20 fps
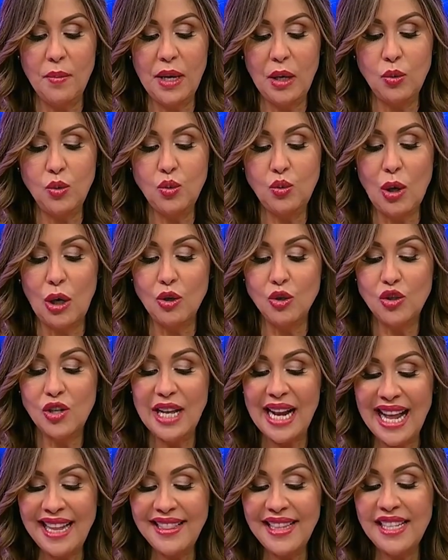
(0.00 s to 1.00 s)
junto a los
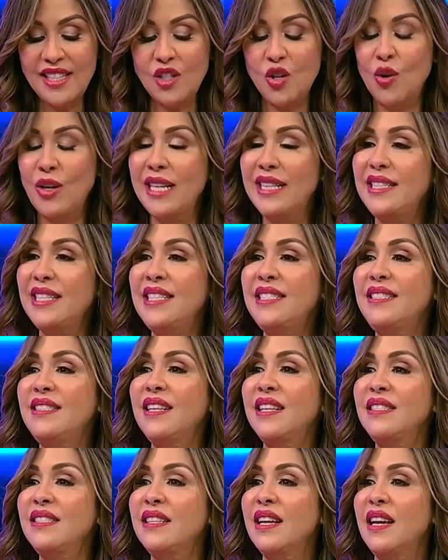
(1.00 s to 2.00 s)
grandes
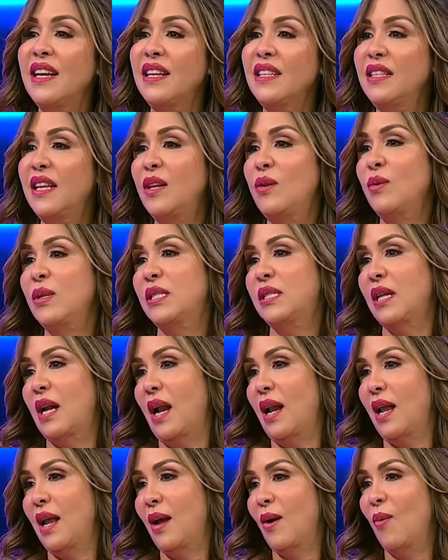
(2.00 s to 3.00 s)
sonetistas de nuestra
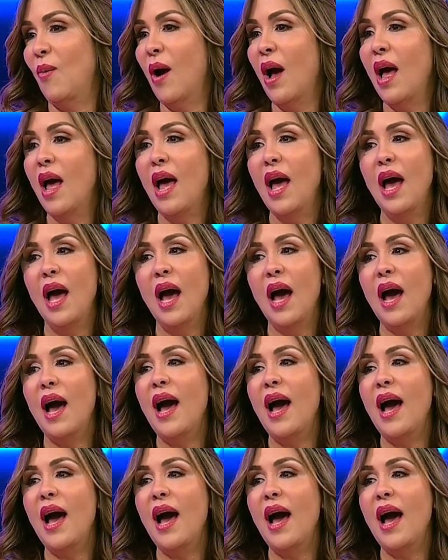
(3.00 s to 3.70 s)
lengua. Ay, María.